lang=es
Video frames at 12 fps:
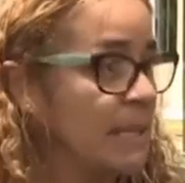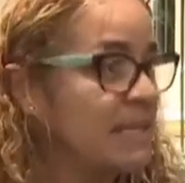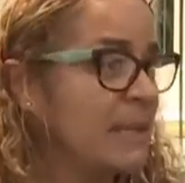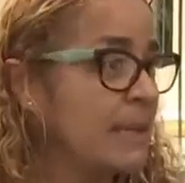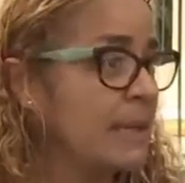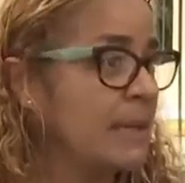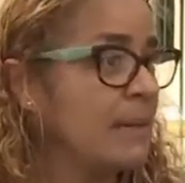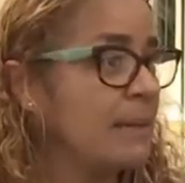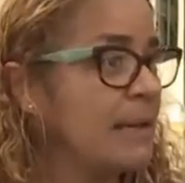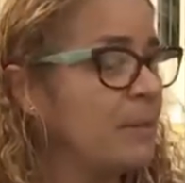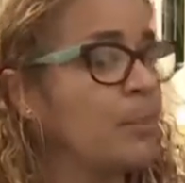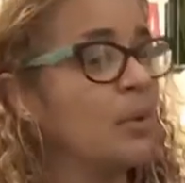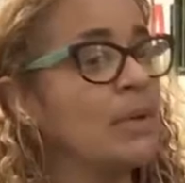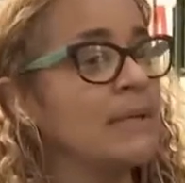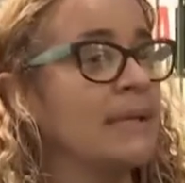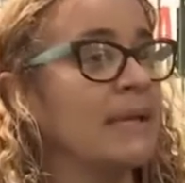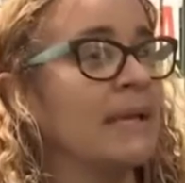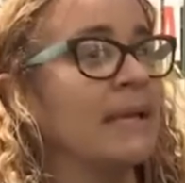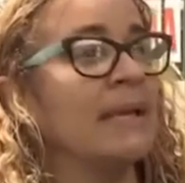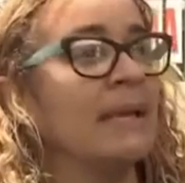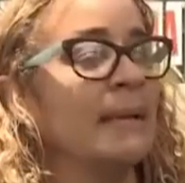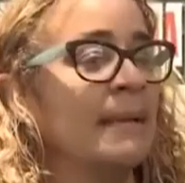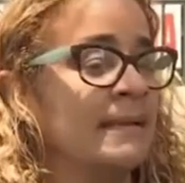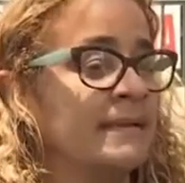tienen que haber porque
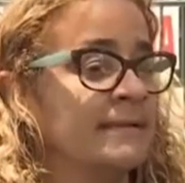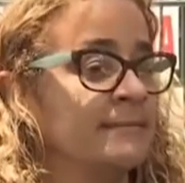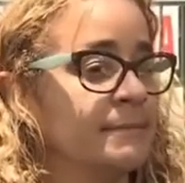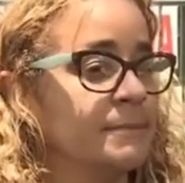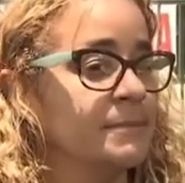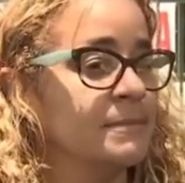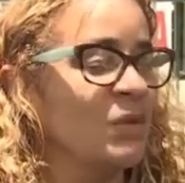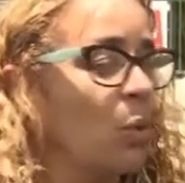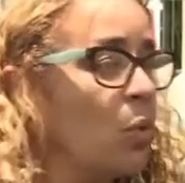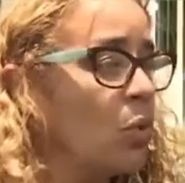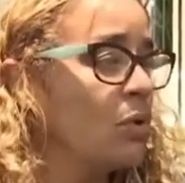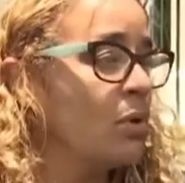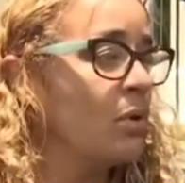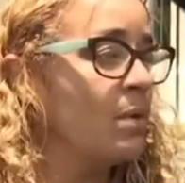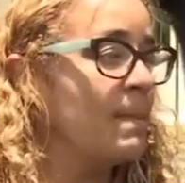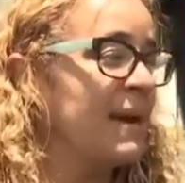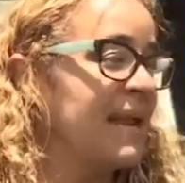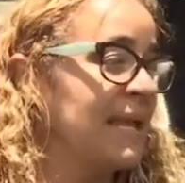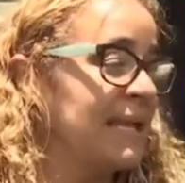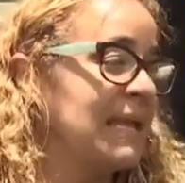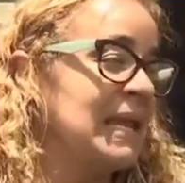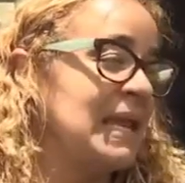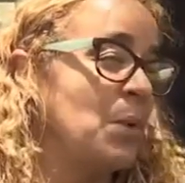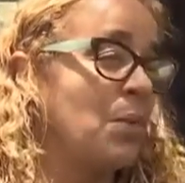uno para
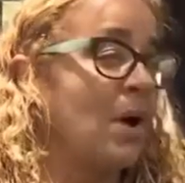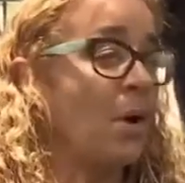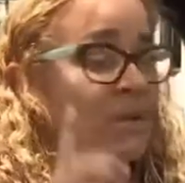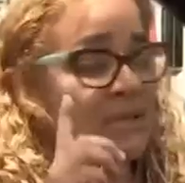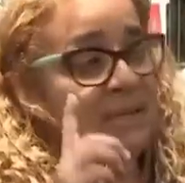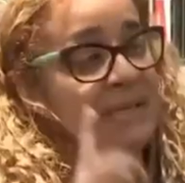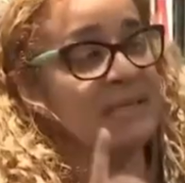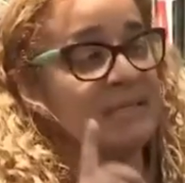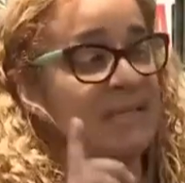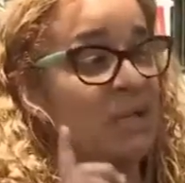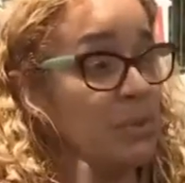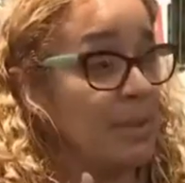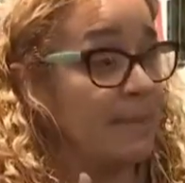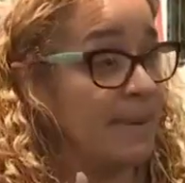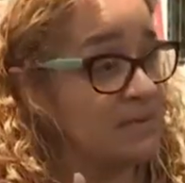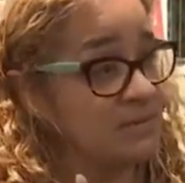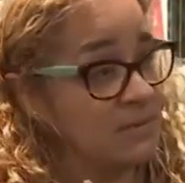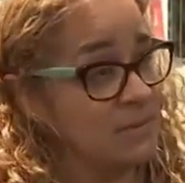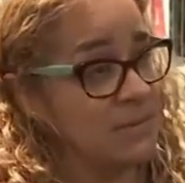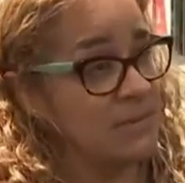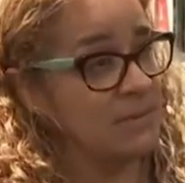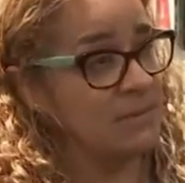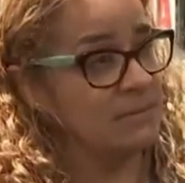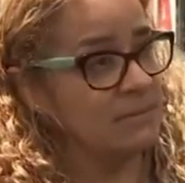guiar la guagua tiene que ser una persona.
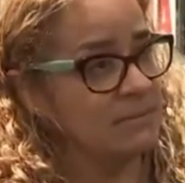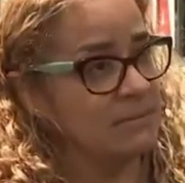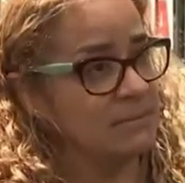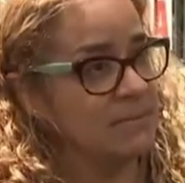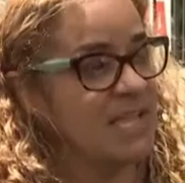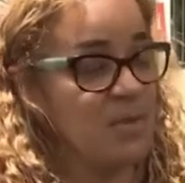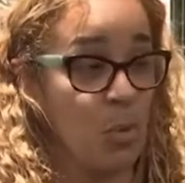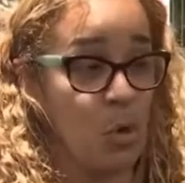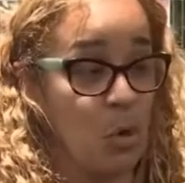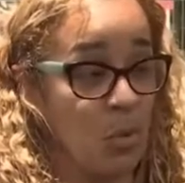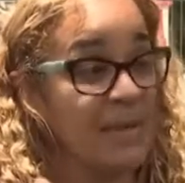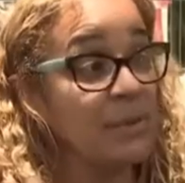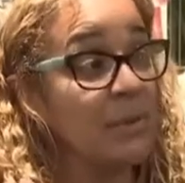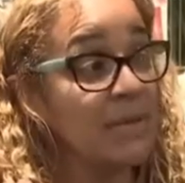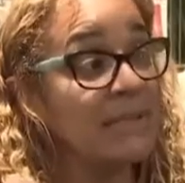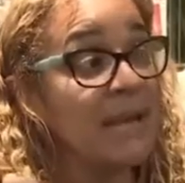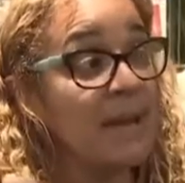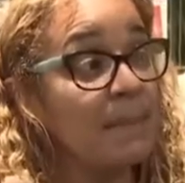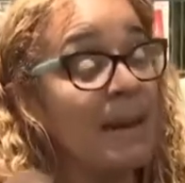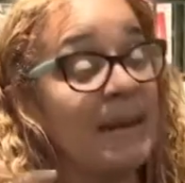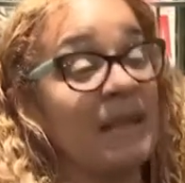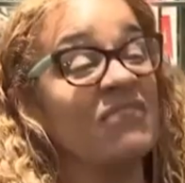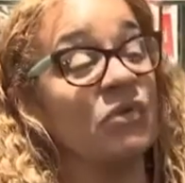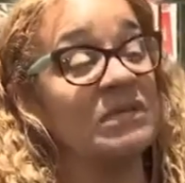Y por lo menos atrás,
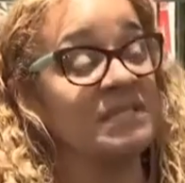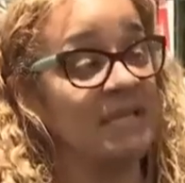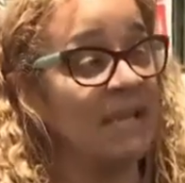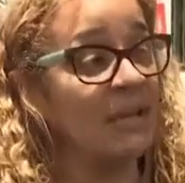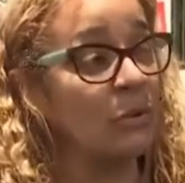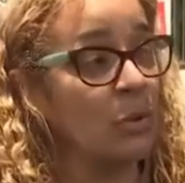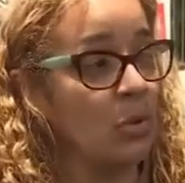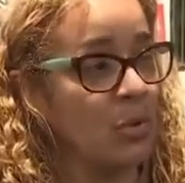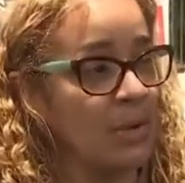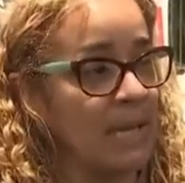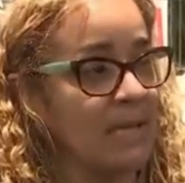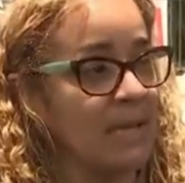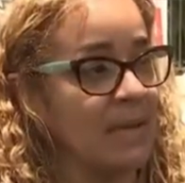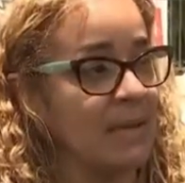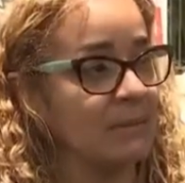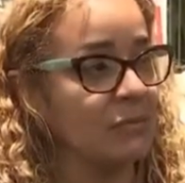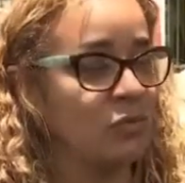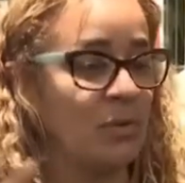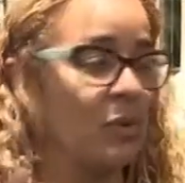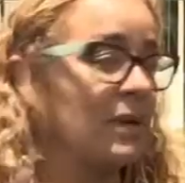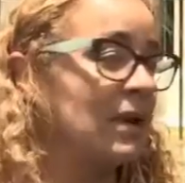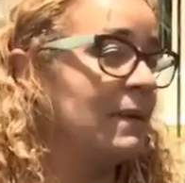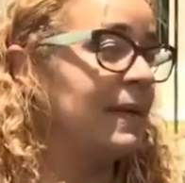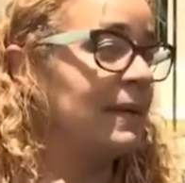para ir forcejeando con ella, tuvieron que
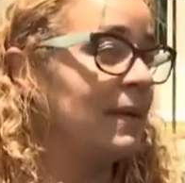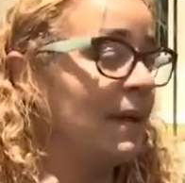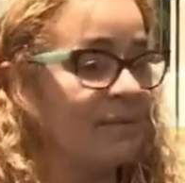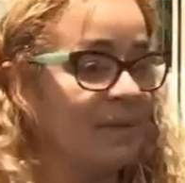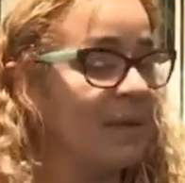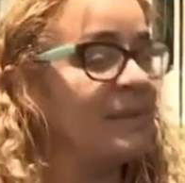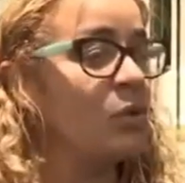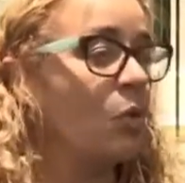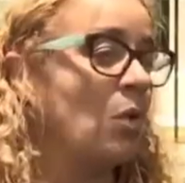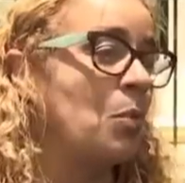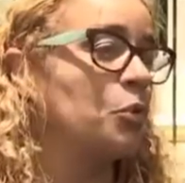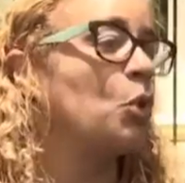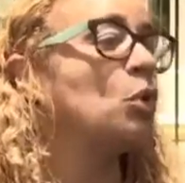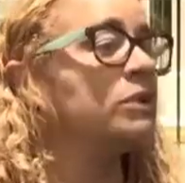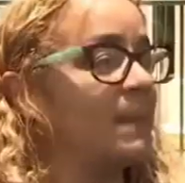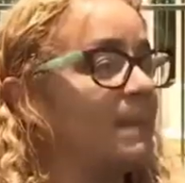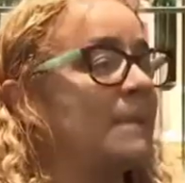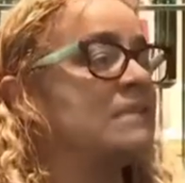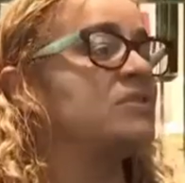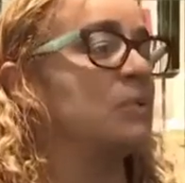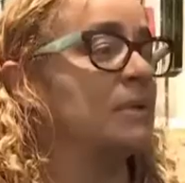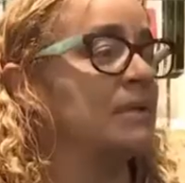haber, haber habido como dos o tres personas.